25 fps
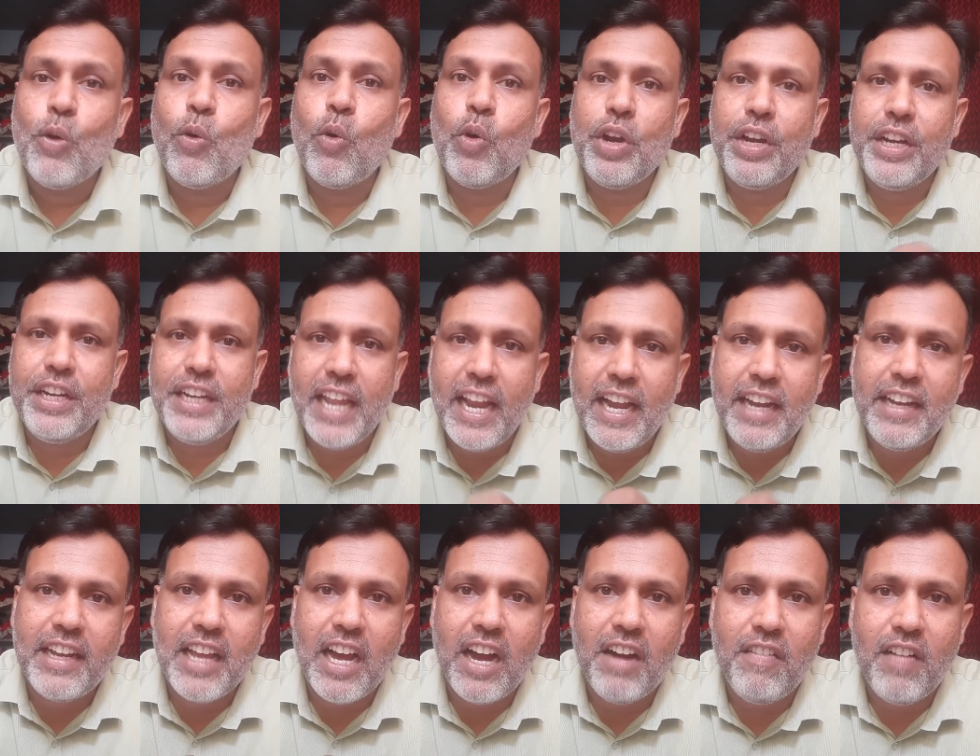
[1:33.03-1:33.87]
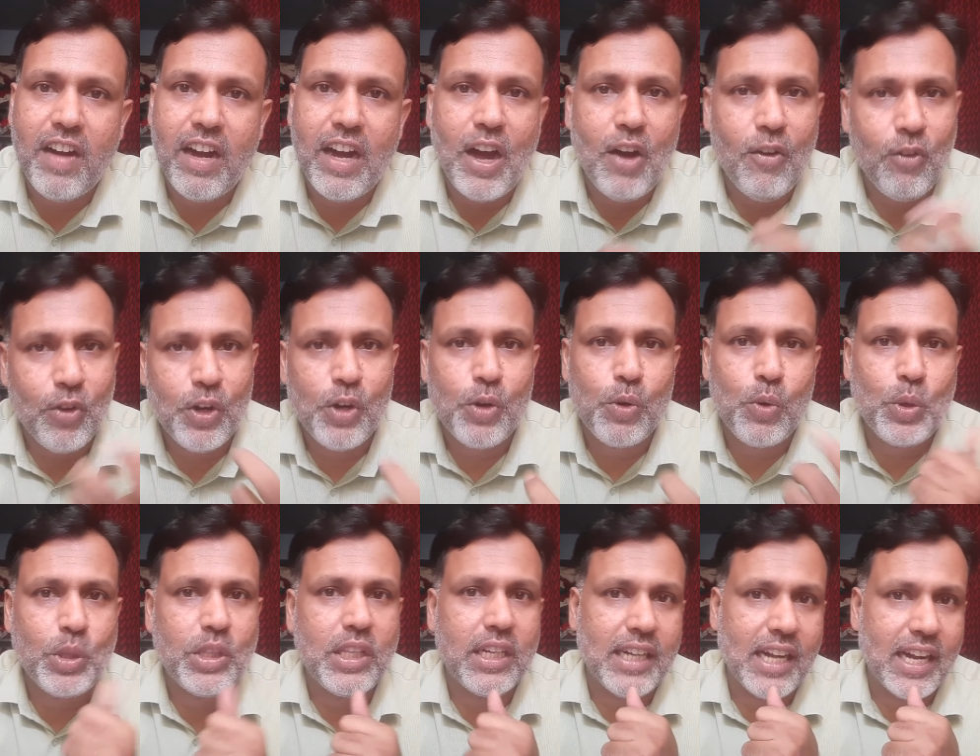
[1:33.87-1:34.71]
ஒரு டேட்டாவை அவங்க
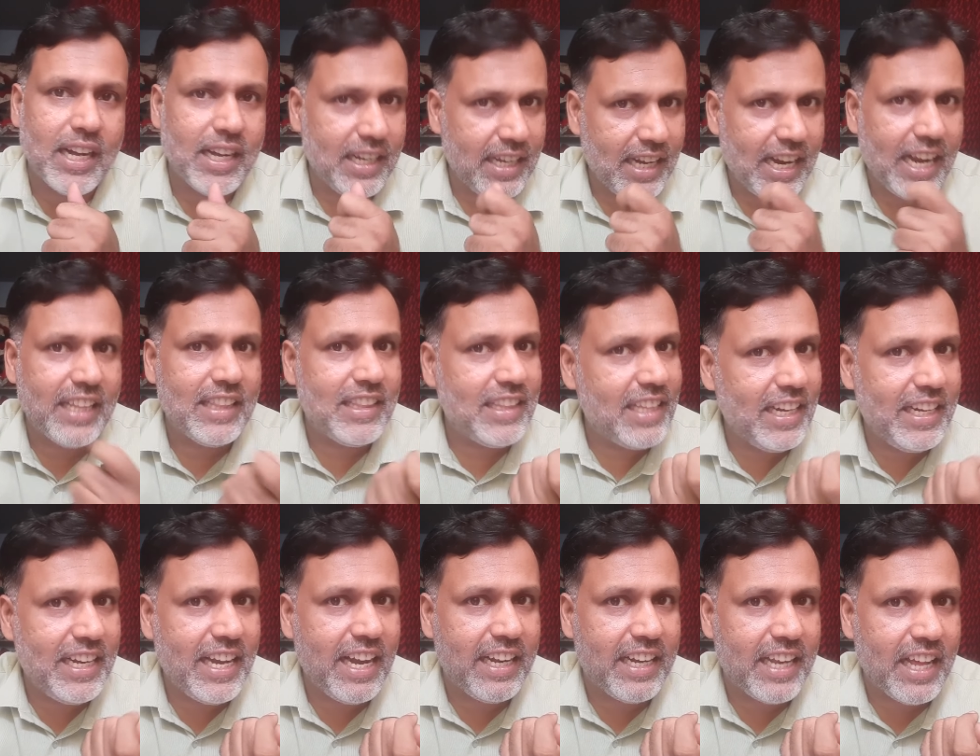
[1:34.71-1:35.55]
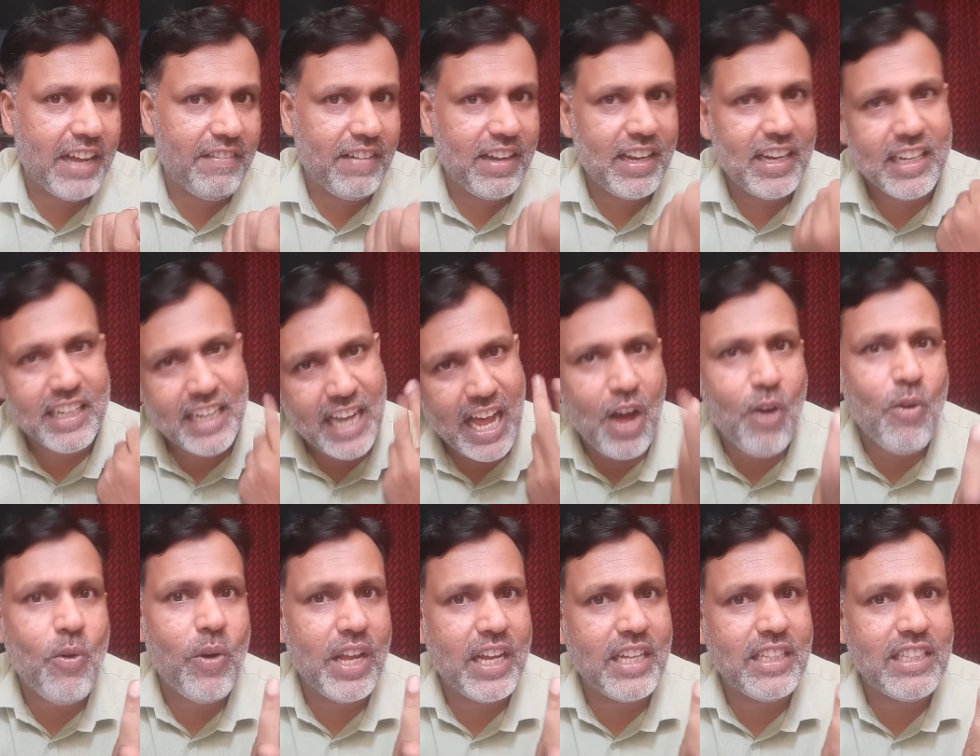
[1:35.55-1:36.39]
கொடுத்துருக்காங்க அந்த டேட்டாவை நான்
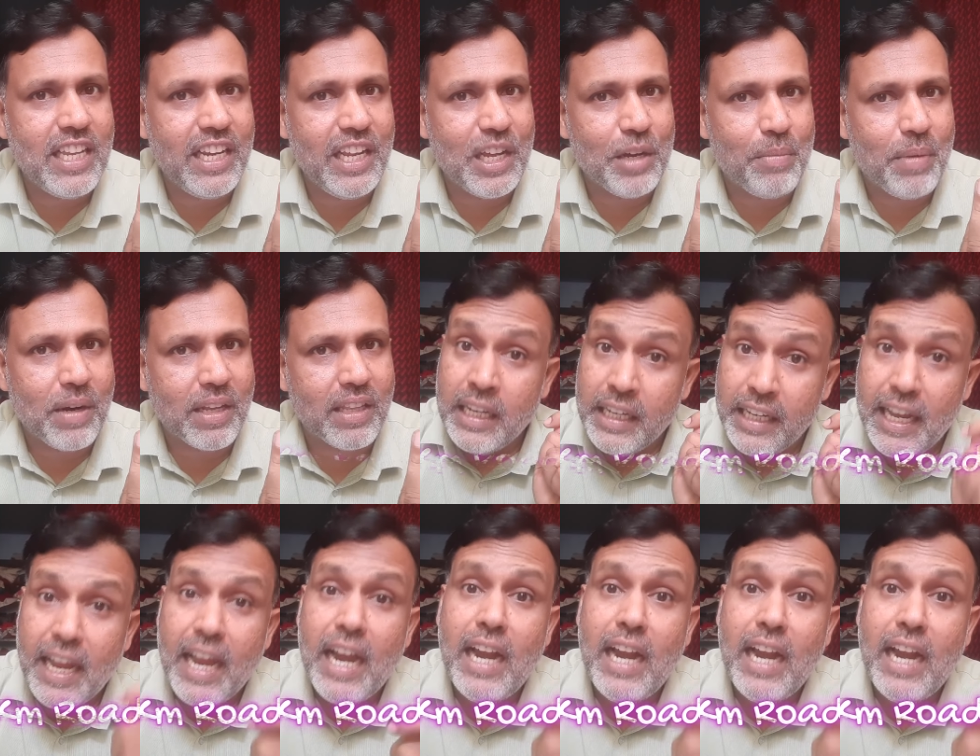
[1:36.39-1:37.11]
உங்களுக்கு தெரியப்படுது